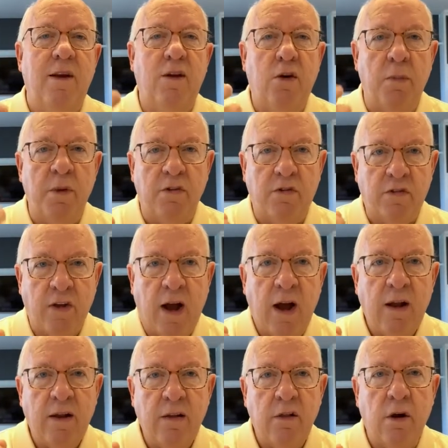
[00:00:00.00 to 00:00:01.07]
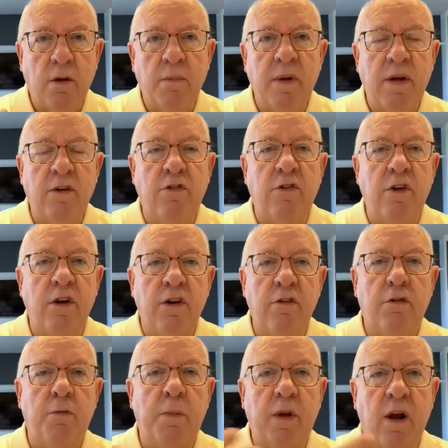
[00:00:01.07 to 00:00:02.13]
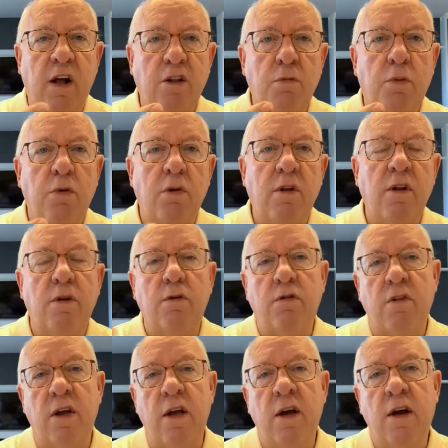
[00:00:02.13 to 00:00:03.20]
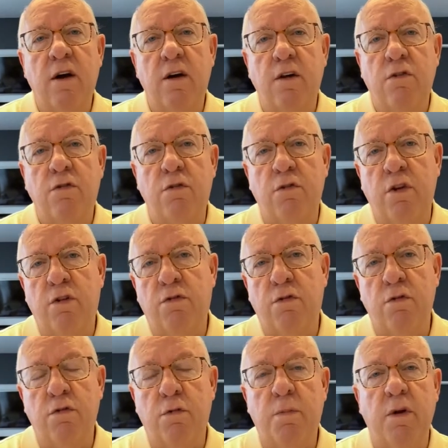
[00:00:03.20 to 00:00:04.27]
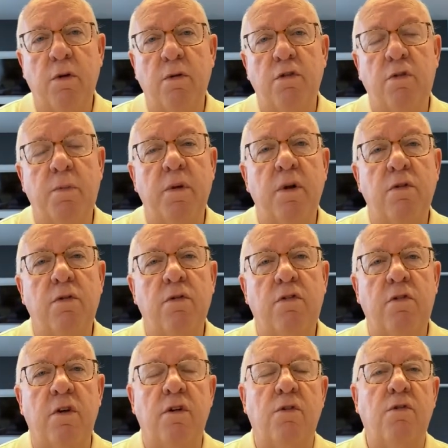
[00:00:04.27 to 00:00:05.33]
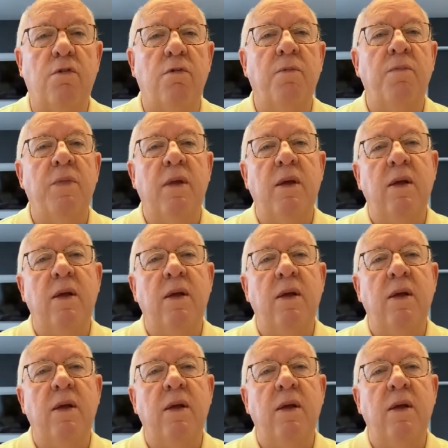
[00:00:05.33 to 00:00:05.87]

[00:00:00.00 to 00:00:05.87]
e começar literalmente inspirado por Deus em Cristo Jesus, pelo Espírito Santo,